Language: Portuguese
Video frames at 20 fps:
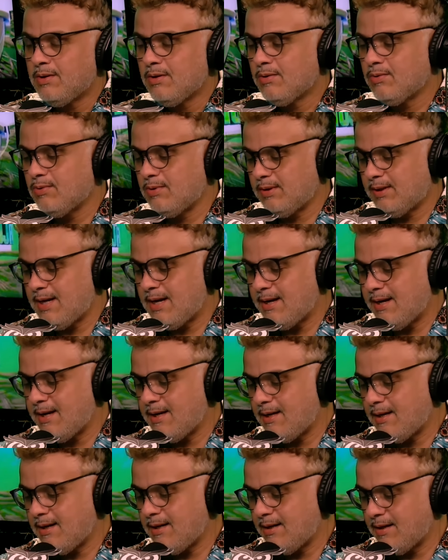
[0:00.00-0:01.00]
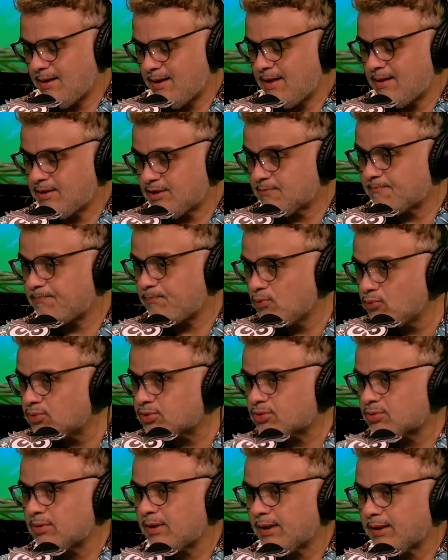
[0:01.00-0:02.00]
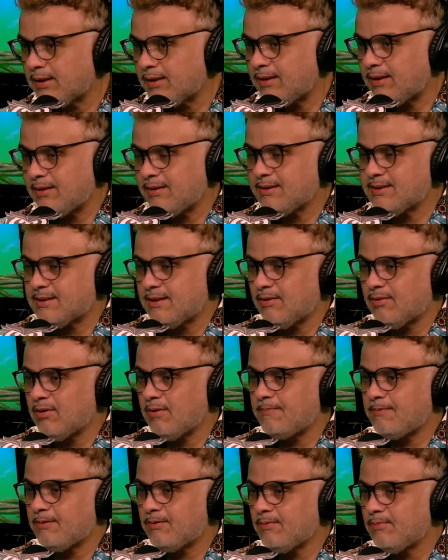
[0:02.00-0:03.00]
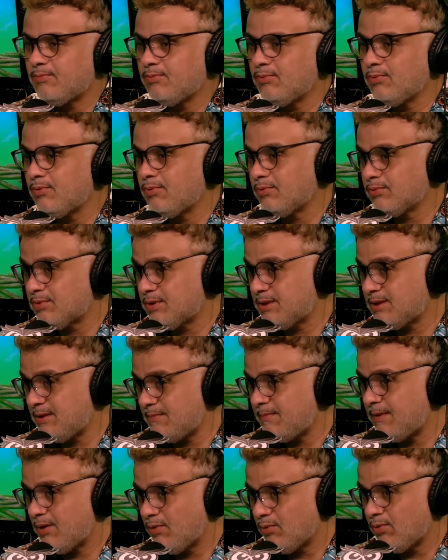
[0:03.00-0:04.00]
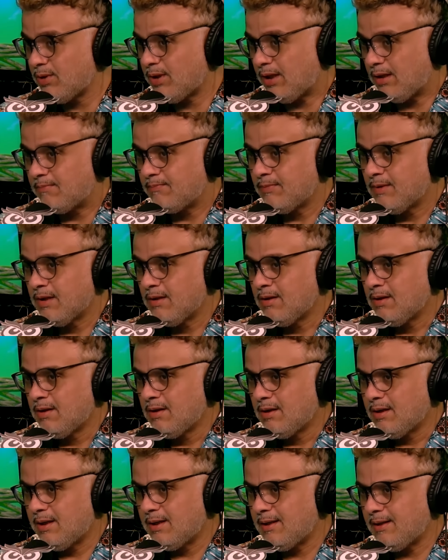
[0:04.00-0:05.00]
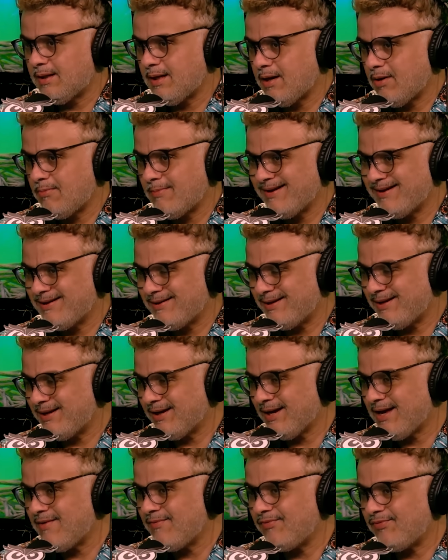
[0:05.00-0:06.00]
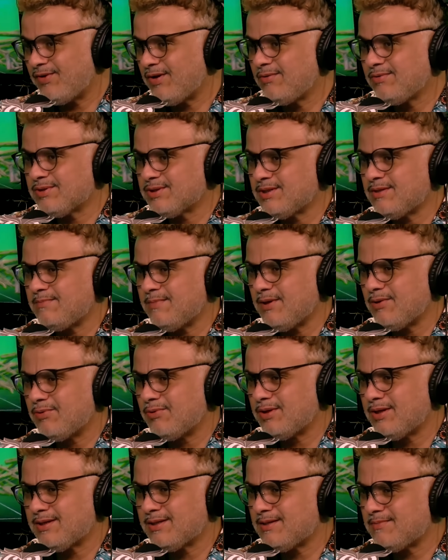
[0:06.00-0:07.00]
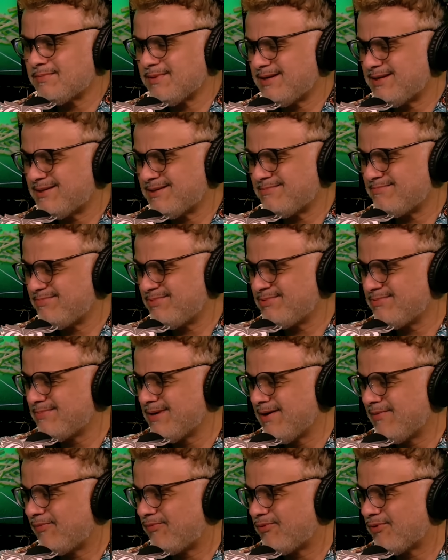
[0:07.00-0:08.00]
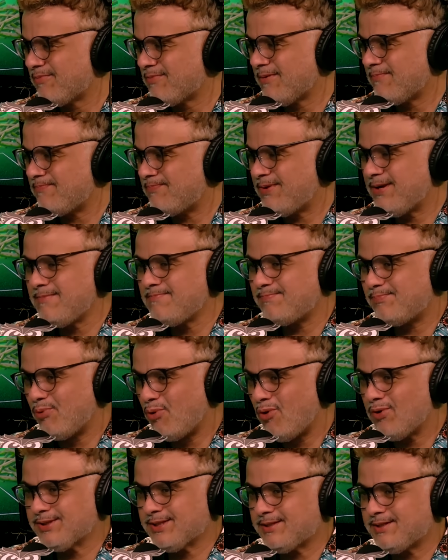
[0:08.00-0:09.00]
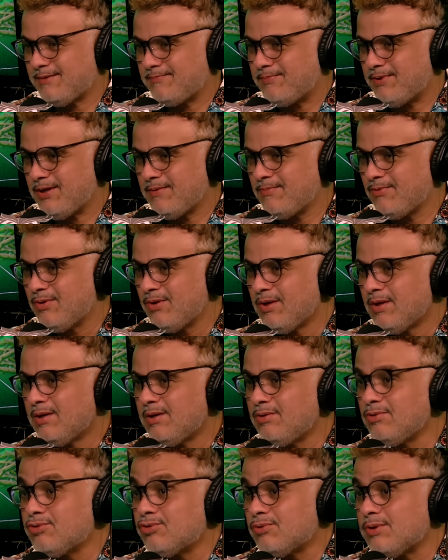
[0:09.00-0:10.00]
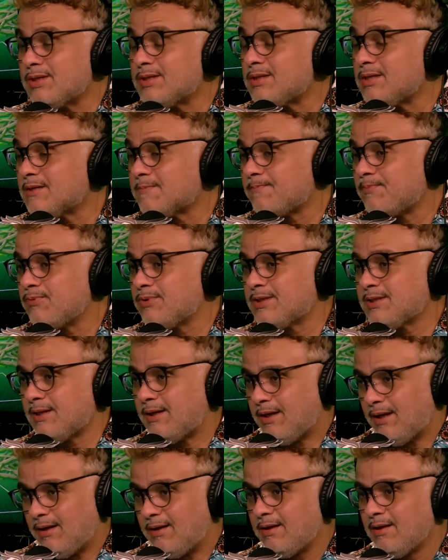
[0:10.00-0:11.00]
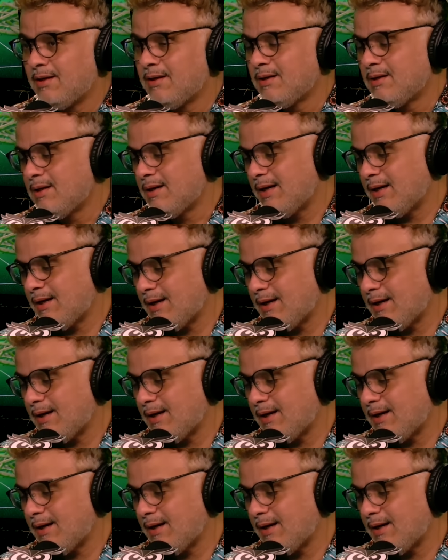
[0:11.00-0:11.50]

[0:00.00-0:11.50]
Quando ele é, ele é expulso naquele lance na Copa do Mundo contra o Simeone. Uhum. Ele dá uhum. uma. Ele revida o Simeone, assim, mas de uma forma bem bosta mesmo, e o juiz expulsa ele. A